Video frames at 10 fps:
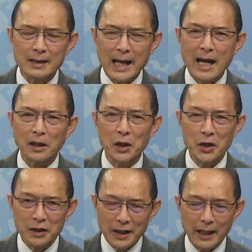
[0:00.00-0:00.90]
đang
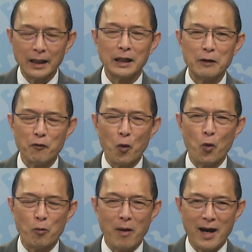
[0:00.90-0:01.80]
lượng định cái vụ
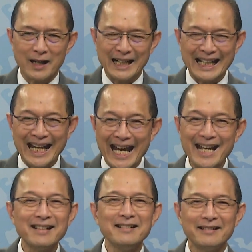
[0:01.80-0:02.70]
mà nghẽn